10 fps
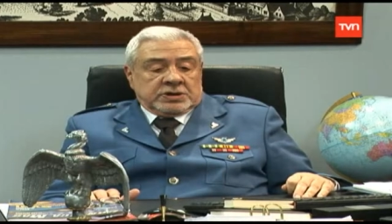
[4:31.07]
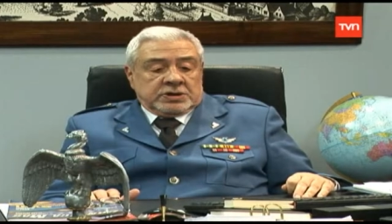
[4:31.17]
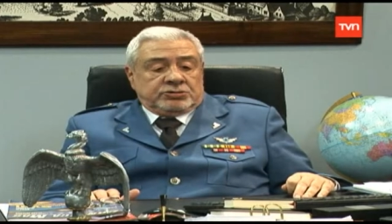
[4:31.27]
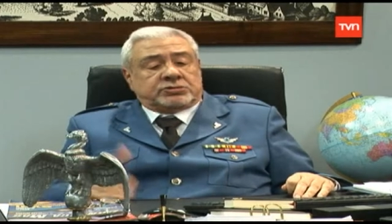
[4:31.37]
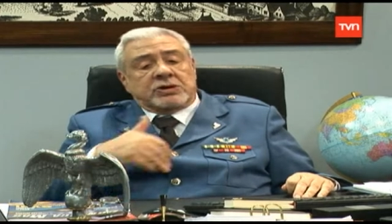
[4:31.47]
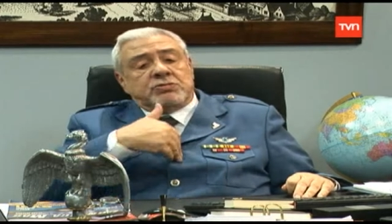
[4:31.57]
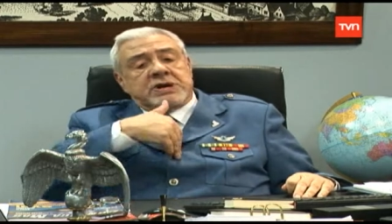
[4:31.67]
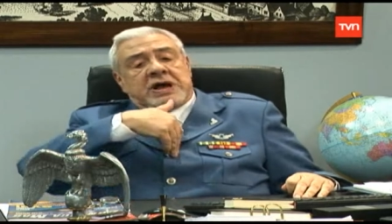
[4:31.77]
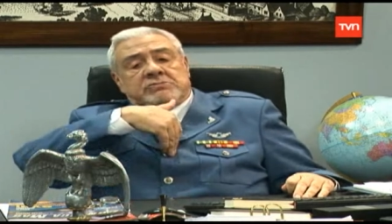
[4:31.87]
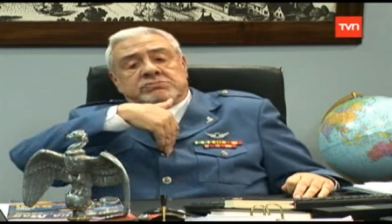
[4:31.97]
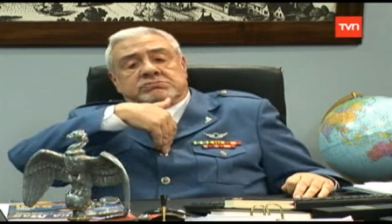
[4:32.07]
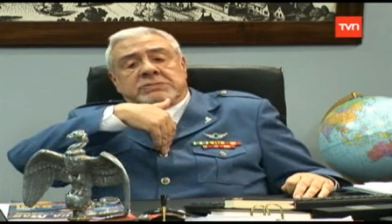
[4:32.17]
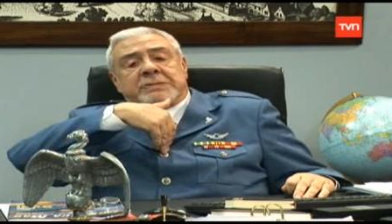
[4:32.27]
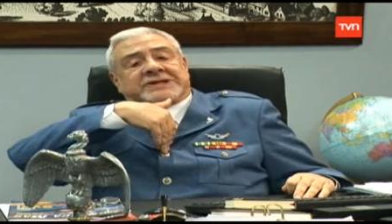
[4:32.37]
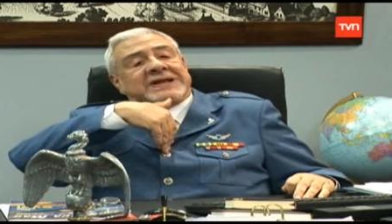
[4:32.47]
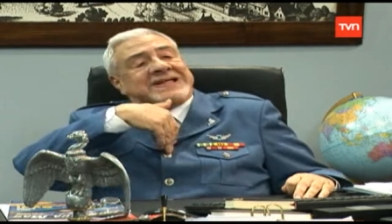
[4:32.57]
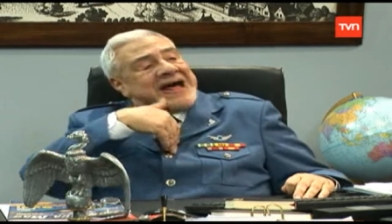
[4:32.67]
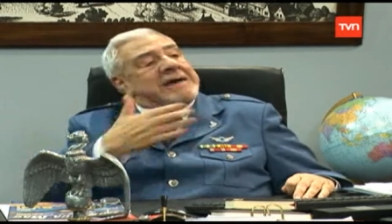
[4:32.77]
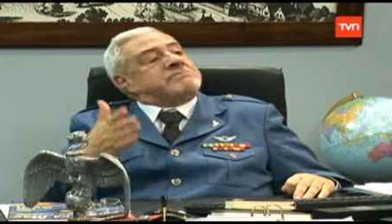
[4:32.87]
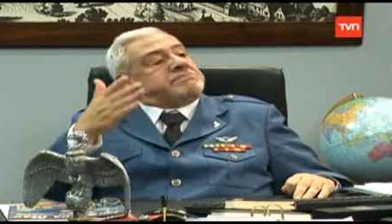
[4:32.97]
Yo tengo una, una mentalidad
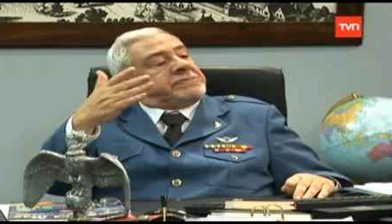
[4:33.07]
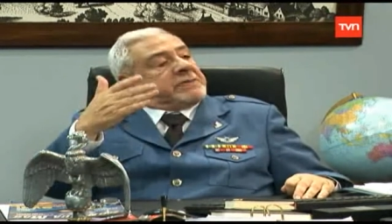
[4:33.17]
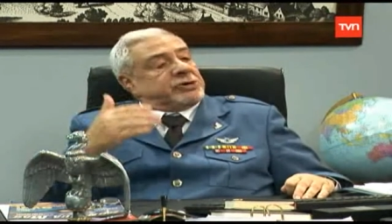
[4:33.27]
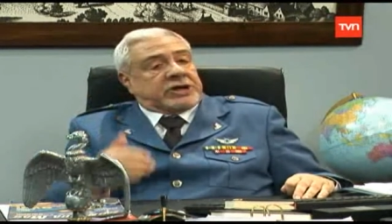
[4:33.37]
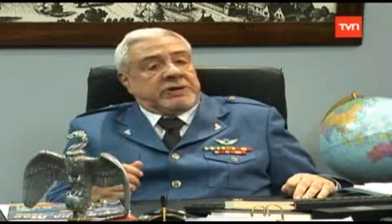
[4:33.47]
amplia, porque